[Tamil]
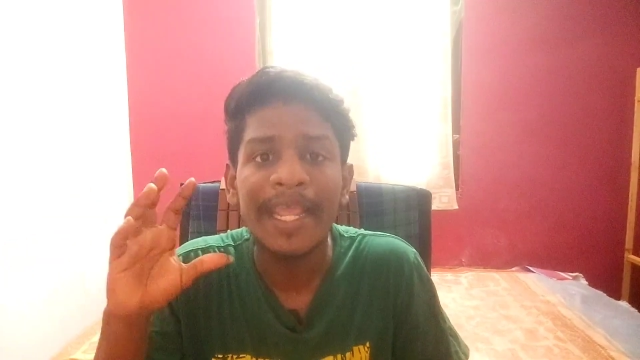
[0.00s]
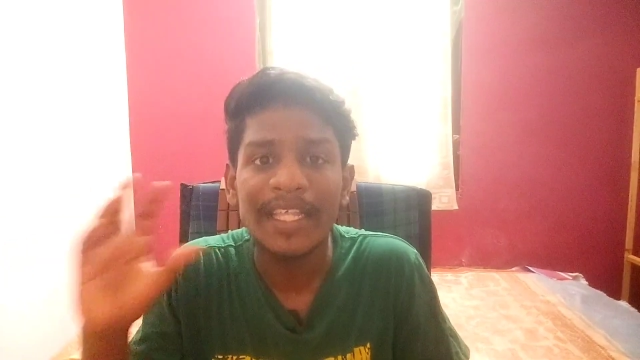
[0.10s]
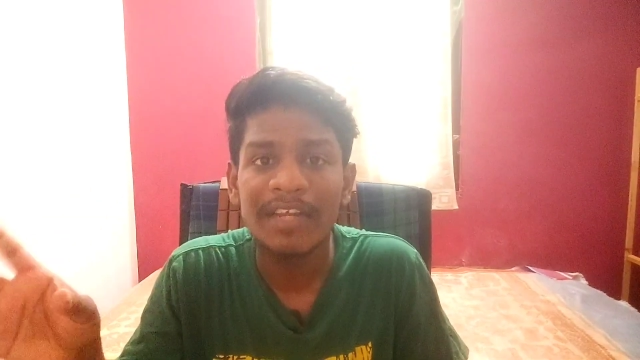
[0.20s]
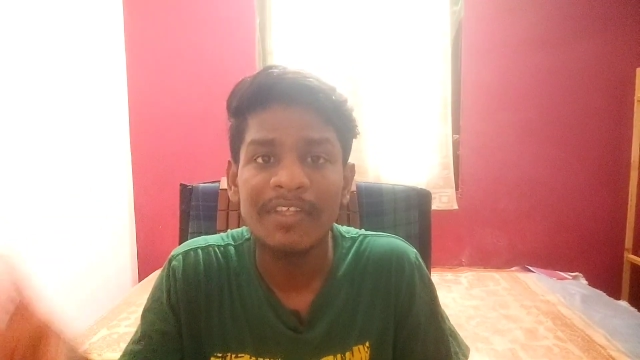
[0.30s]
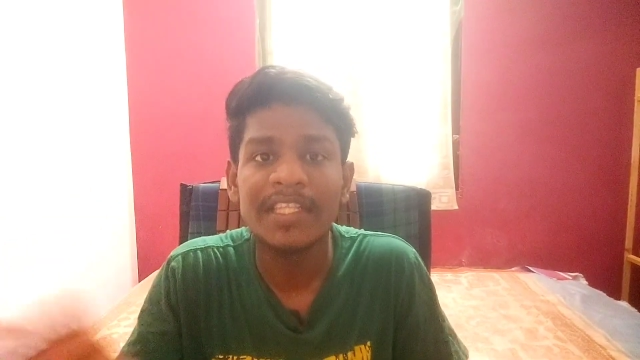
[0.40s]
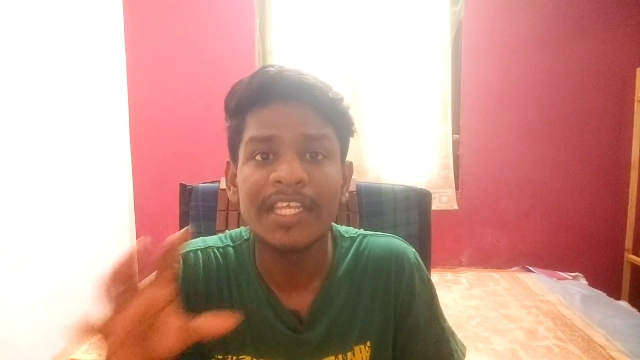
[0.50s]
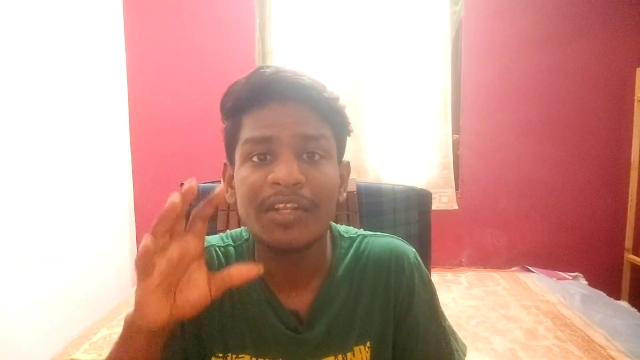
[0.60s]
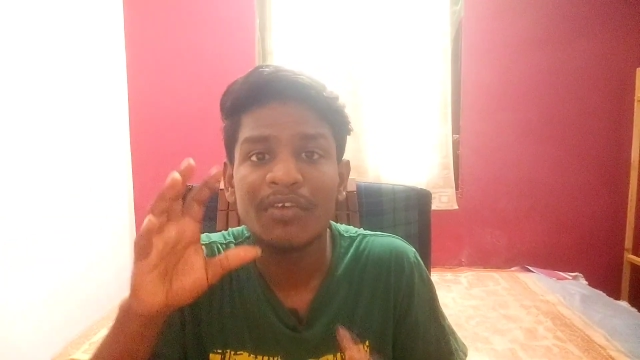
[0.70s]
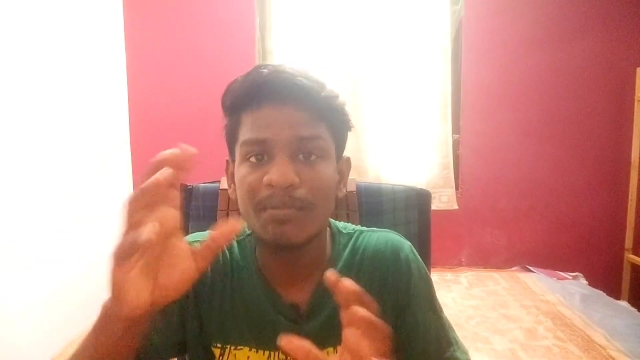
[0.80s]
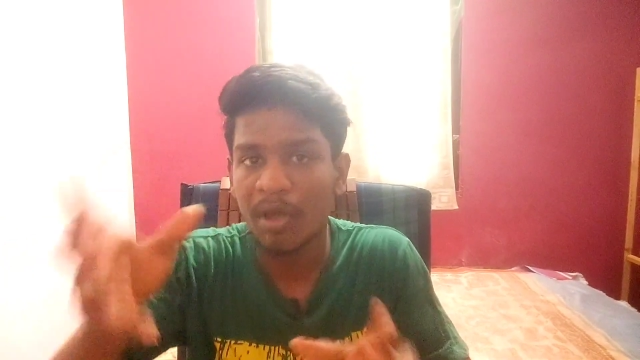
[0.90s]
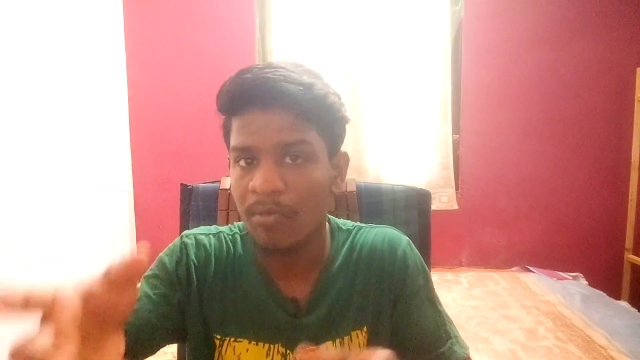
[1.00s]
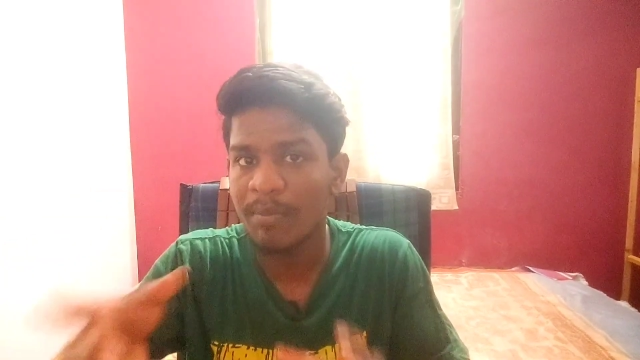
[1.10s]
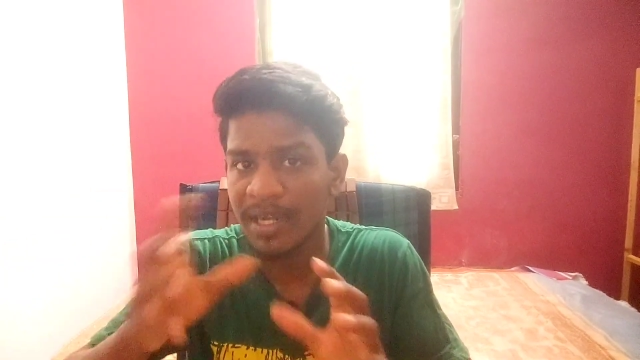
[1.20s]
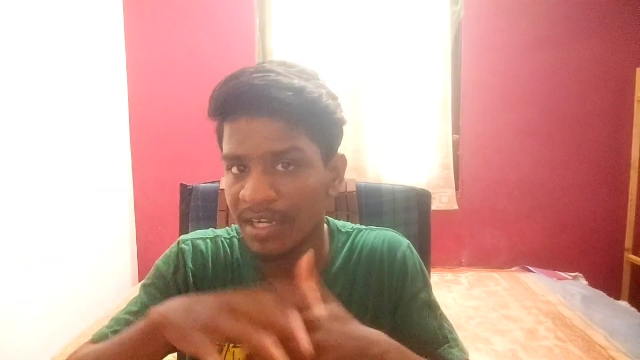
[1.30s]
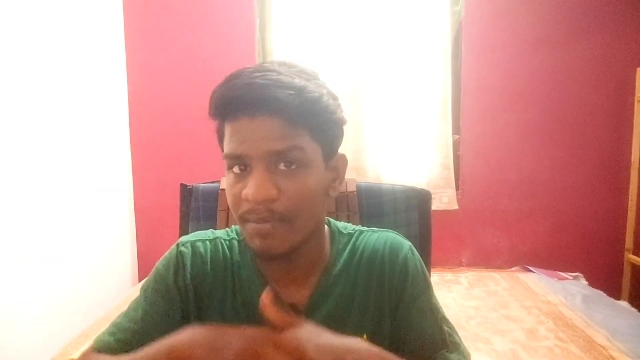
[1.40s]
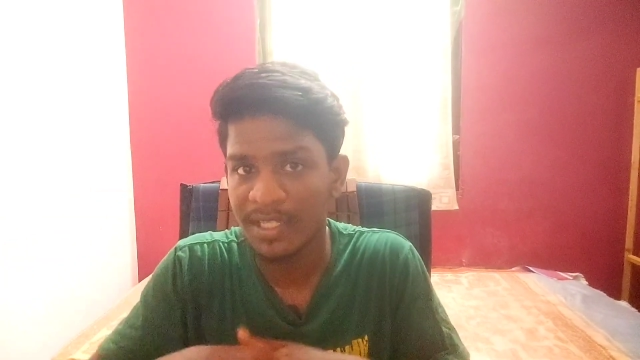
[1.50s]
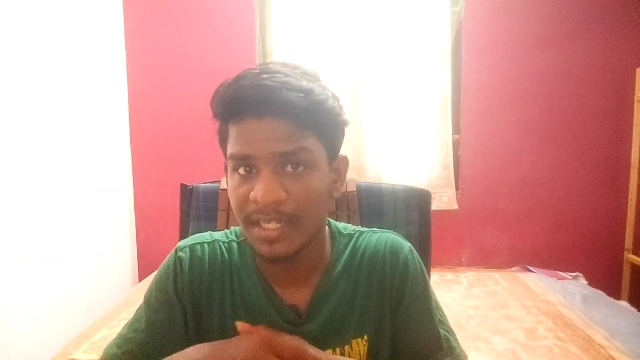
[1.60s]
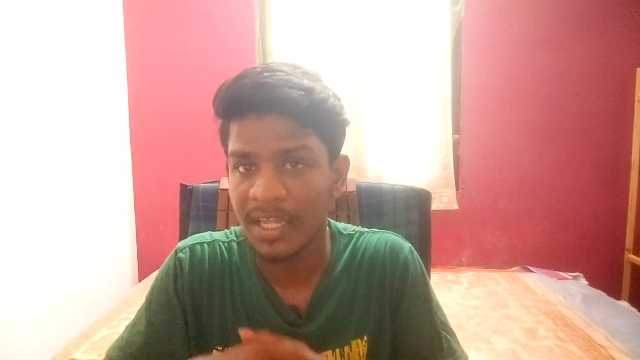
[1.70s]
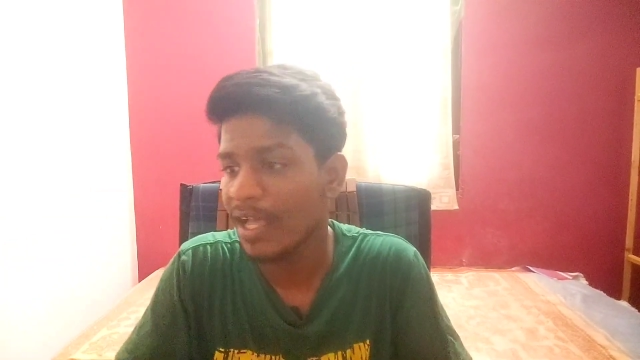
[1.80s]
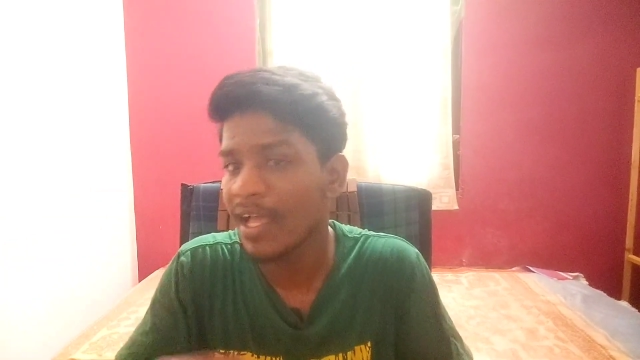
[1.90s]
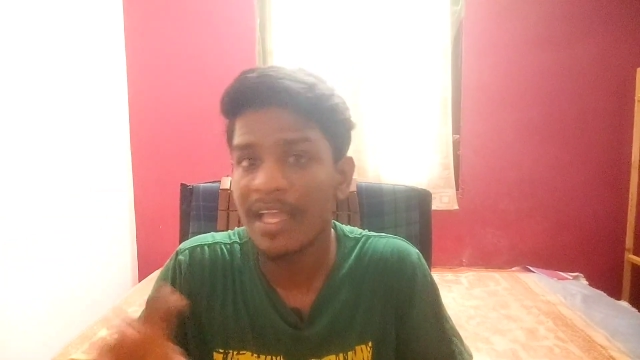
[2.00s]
இதில் வந்து இன்னொரு ப்ராப்ளம் என்னன்னு பார்த்தீங்கன்னா